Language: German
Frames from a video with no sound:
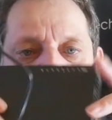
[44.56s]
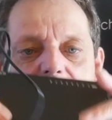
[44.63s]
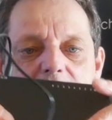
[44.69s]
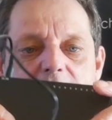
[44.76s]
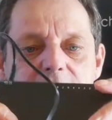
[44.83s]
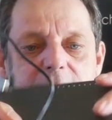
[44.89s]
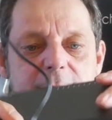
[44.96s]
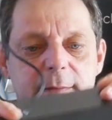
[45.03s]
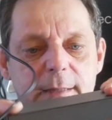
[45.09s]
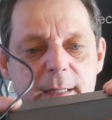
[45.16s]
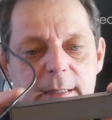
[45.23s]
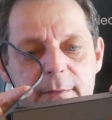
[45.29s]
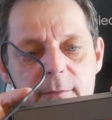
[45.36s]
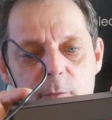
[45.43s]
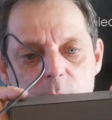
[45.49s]
Er hat
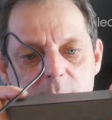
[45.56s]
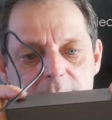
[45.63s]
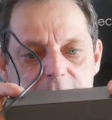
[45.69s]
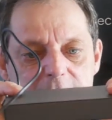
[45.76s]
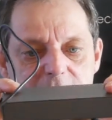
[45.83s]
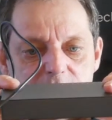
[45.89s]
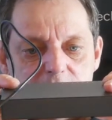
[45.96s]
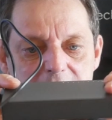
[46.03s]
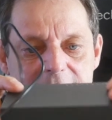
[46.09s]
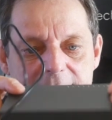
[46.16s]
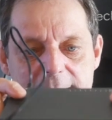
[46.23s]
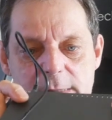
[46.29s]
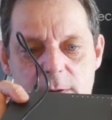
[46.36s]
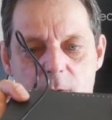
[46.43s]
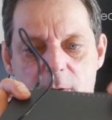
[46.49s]
ein sogenanntes
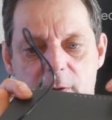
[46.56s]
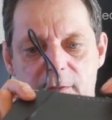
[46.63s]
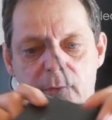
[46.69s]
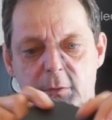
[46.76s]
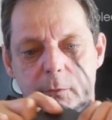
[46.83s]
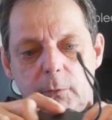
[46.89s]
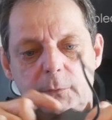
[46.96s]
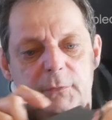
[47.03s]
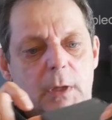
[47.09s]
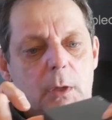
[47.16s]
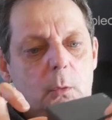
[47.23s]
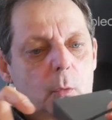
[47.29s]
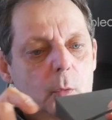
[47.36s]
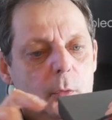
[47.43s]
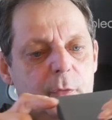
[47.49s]
Metallgehäuse, ist
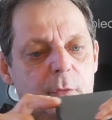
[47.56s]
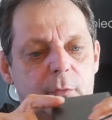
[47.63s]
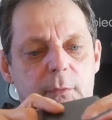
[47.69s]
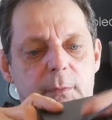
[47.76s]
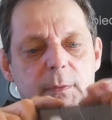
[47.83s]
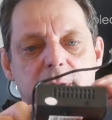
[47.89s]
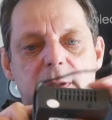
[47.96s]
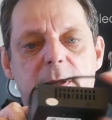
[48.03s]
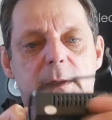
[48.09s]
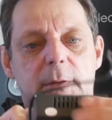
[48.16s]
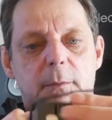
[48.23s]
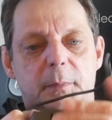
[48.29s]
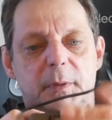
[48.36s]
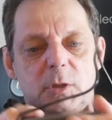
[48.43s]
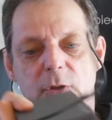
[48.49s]
lüfterlos. Hier haben
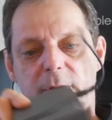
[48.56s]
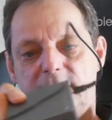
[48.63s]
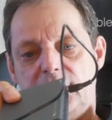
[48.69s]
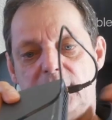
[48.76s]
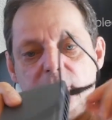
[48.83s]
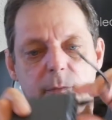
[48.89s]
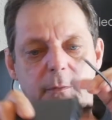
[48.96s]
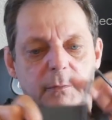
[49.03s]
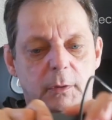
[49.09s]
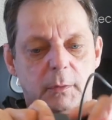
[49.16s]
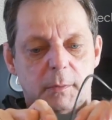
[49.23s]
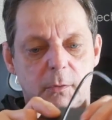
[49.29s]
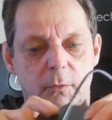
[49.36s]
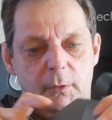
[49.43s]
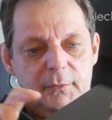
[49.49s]
wir ein paar Schlitze, das gucken wir noch
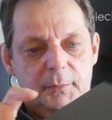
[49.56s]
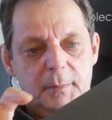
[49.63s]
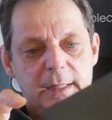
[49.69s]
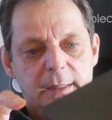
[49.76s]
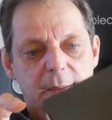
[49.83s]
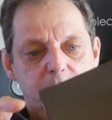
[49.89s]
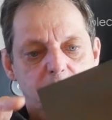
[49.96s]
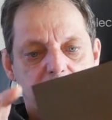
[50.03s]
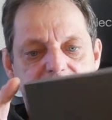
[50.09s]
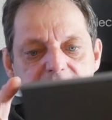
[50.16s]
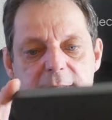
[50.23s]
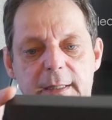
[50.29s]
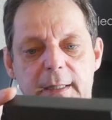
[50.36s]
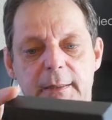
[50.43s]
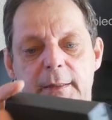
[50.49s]
mal kurz im
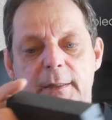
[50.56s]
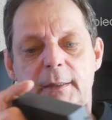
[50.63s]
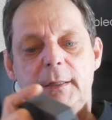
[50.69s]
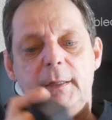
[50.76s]
Unboxing an.